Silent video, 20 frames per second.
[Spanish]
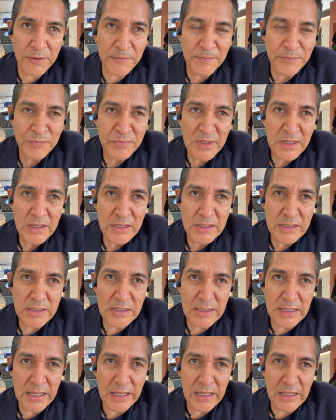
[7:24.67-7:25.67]
Y,
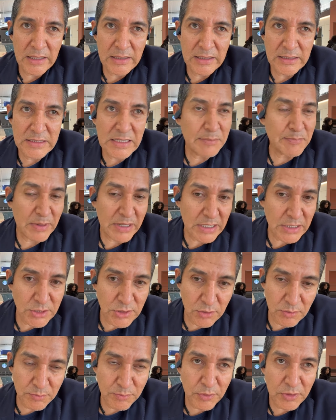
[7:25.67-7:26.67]
la
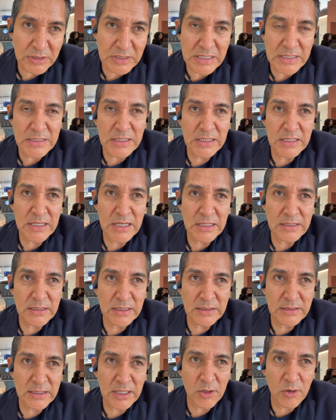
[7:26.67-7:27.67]
desaparición por 13 días
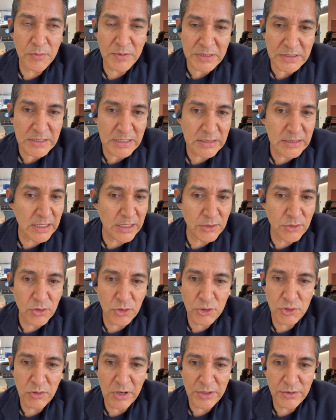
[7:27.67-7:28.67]
de esta jovencita de 18